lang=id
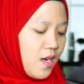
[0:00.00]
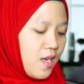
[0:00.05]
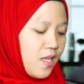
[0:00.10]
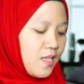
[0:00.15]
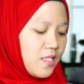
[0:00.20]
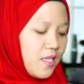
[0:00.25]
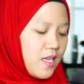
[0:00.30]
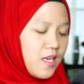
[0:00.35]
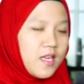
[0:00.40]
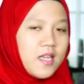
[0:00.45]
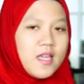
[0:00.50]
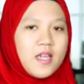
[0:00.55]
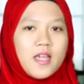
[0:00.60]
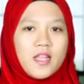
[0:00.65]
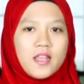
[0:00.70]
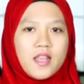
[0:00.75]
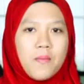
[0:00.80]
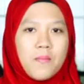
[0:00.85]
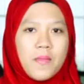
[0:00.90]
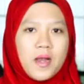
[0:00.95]
Di sini
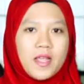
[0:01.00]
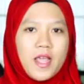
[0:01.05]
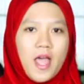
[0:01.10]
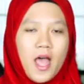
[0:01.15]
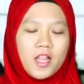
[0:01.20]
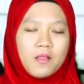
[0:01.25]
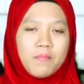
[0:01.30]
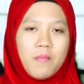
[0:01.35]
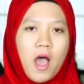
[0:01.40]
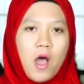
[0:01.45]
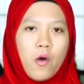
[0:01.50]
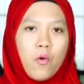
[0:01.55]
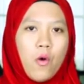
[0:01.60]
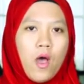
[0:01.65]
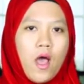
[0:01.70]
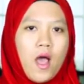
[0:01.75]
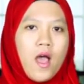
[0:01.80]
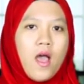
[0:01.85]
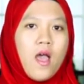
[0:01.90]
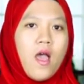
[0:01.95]
kita melihat
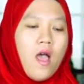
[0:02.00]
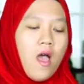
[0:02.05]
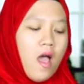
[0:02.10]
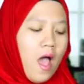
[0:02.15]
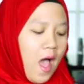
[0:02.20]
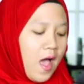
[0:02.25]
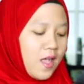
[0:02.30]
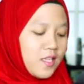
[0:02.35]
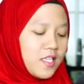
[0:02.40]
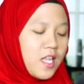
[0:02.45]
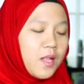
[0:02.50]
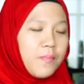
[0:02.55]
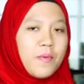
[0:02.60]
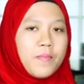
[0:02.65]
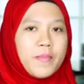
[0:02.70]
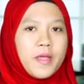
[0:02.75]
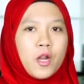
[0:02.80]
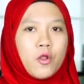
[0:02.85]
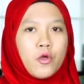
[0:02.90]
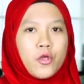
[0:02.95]
bahwa hasil
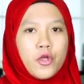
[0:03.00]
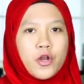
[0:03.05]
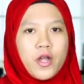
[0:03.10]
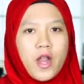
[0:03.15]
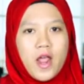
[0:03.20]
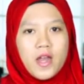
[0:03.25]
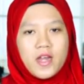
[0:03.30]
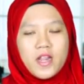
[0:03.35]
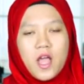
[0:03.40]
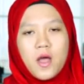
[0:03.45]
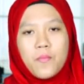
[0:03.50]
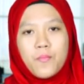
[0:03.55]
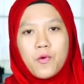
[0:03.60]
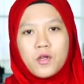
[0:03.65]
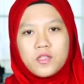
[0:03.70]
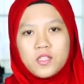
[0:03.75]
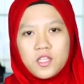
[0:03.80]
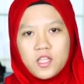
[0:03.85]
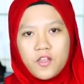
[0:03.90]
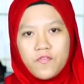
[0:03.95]
pemilu Yunani yang
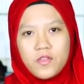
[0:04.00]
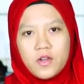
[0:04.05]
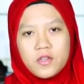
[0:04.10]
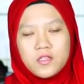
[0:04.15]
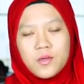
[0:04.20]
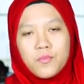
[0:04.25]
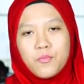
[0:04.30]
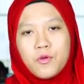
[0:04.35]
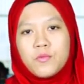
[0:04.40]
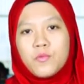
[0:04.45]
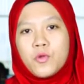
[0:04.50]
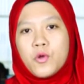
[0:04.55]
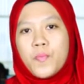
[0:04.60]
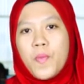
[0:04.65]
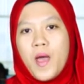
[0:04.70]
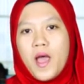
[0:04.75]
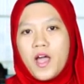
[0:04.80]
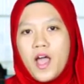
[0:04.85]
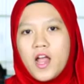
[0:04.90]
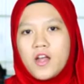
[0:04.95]
positif tersebut
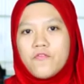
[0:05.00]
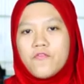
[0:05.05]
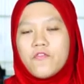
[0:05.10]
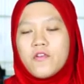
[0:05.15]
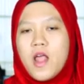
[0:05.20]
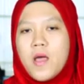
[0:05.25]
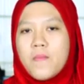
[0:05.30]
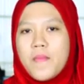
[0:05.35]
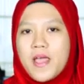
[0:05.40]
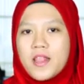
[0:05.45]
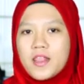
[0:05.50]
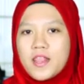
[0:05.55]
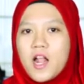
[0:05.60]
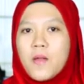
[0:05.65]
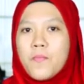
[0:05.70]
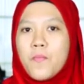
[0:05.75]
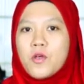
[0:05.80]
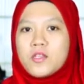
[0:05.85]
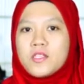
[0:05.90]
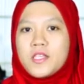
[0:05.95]
merupakan
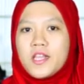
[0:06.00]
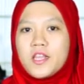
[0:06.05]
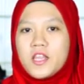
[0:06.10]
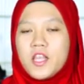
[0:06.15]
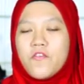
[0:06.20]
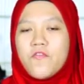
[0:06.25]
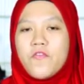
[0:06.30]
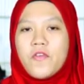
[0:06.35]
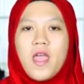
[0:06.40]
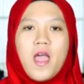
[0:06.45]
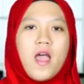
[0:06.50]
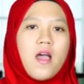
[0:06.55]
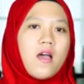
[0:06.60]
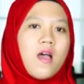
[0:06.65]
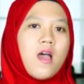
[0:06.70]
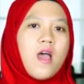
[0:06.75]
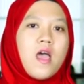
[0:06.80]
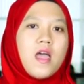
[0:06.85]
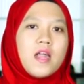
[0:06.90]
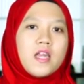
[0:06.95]
fundamental positif
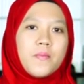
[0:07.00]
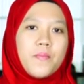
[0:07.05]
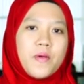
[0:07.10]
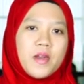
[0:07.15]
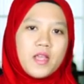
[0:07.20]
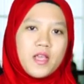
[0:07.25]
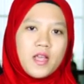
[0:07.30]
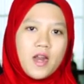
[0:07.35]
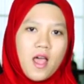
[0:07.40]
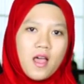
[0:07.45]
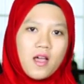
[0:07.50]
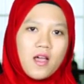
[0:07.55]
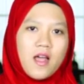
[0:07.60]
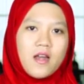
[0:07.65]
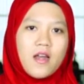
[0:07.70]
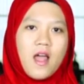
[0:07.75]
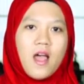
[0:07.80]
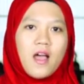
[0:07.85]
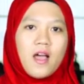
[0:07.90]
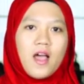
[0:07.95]
yang
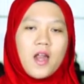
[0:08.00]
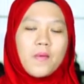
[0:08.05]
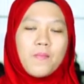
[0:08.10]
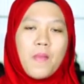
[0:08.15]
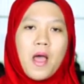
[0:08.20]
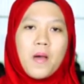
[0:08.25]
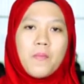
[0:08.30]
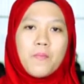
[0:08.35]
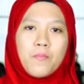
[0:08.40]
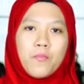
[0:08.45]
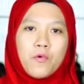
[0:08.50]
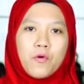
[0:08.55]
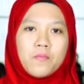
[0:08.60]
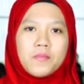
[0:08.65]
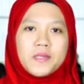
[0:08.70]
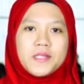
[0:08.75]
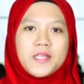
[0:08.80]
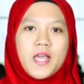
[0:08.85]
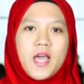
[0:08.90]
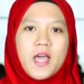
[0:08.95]
diperkirakan akan mampu
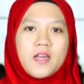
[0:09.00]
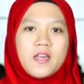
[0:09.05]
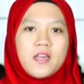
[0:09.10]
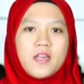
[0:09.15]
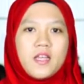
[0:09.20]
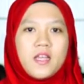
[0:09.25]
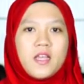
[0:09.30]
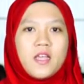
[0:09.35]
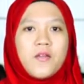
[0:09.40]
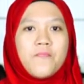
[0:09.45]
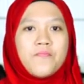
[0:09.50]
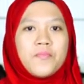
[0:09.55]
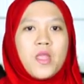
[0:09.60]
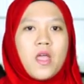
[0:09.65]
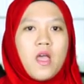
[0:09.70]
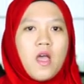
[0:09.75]
menjadi